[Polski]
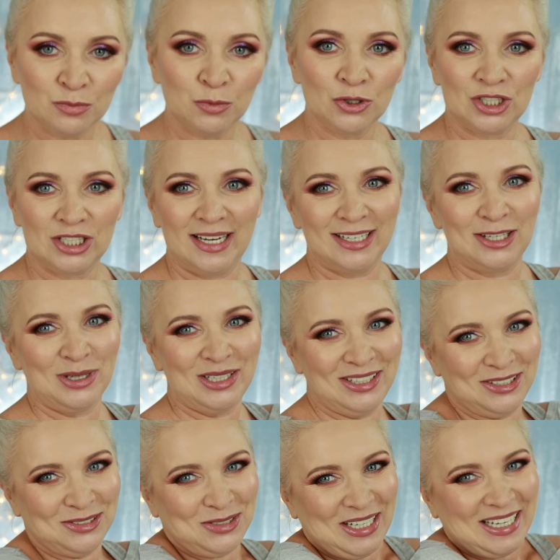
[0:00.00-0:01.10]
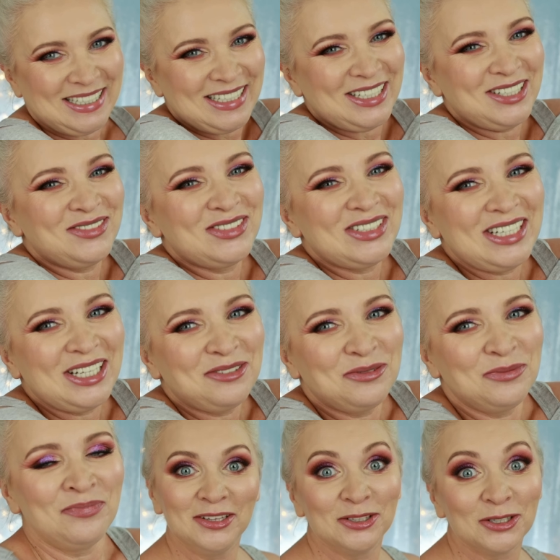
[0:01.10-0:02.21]
i spójrzcie jaki ładny nudziak z tego
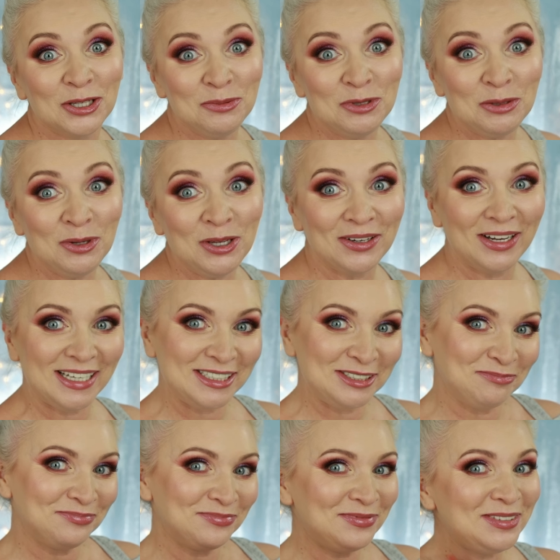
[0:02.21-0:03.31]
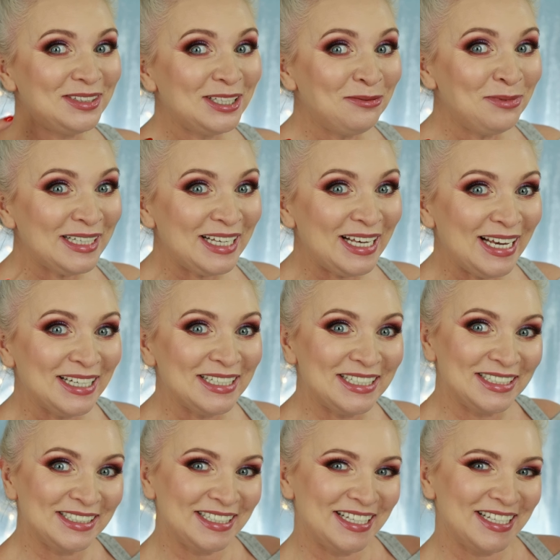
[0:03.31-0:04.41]
wyszedł. No dobrze moi kochani, to
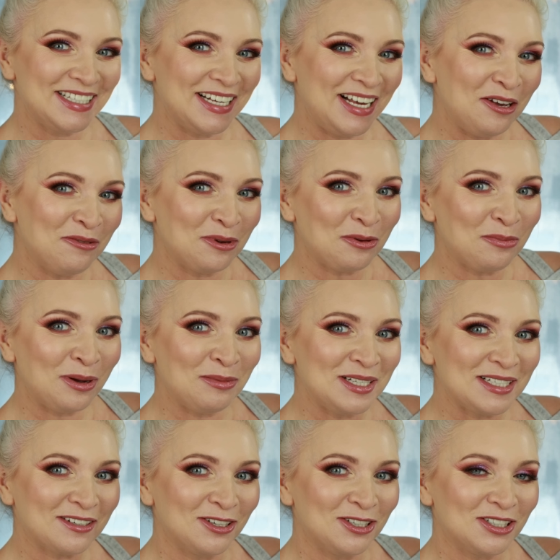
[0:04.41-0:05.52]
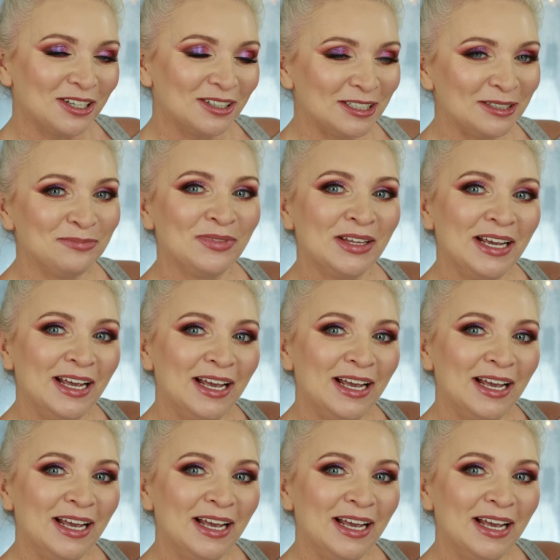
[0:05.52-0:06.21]
makijaż Celebrum mamy skończony.